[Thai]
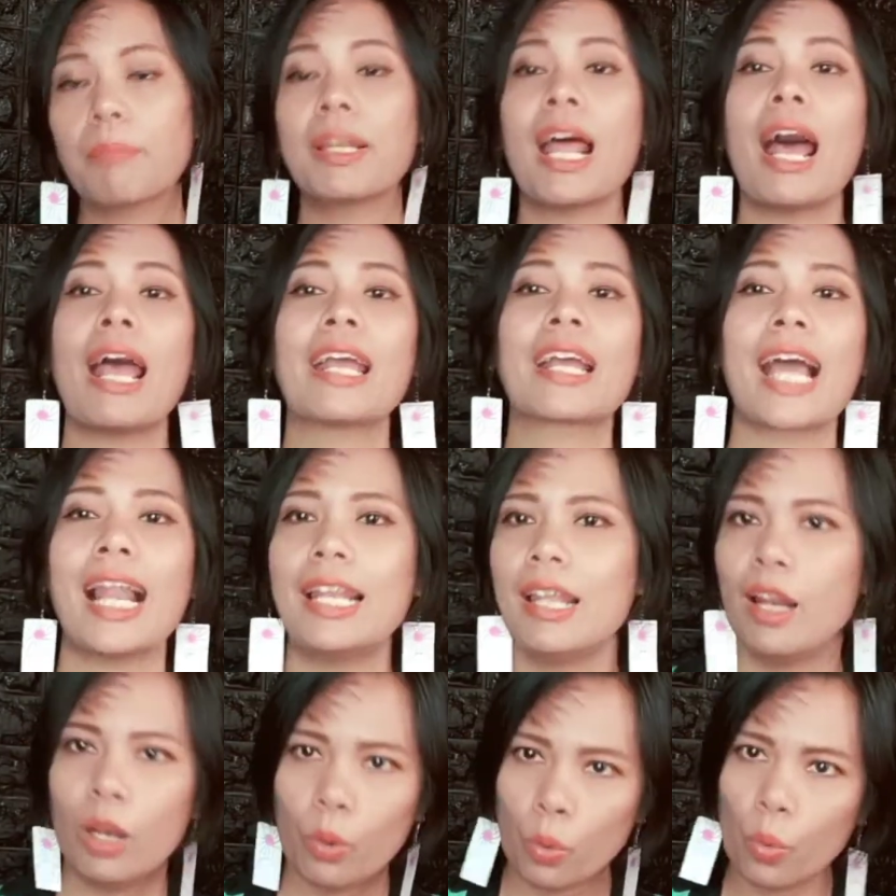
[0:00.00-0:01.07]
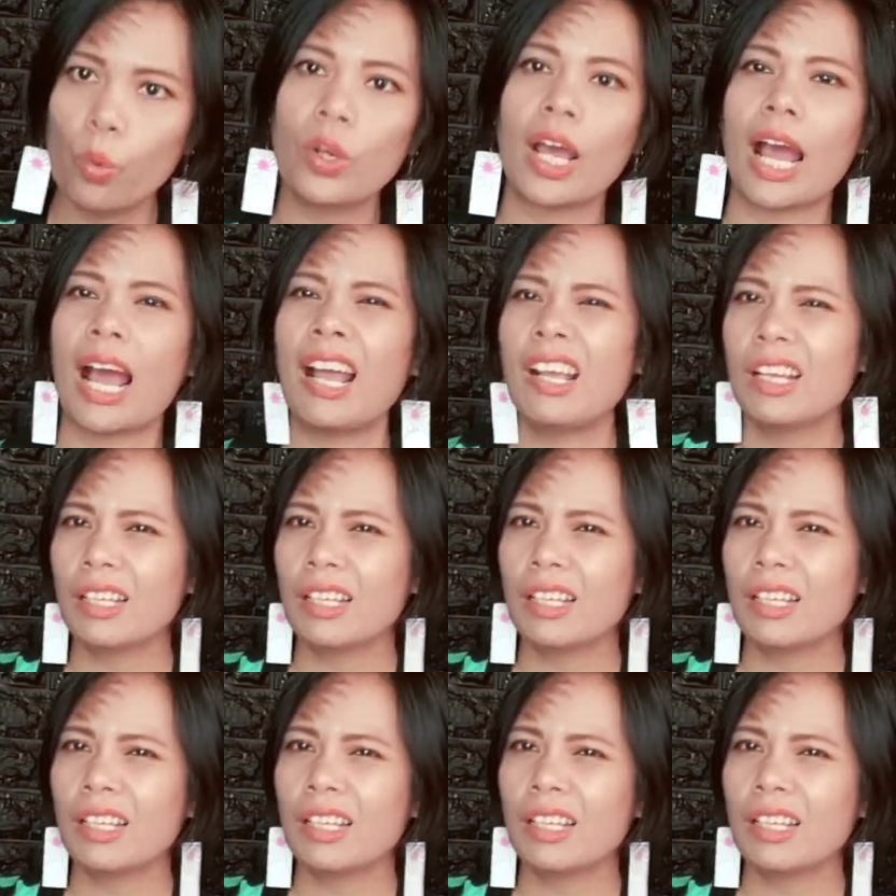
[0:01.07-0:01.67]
ปดาห์แห่งการเรียนรู้นะคะ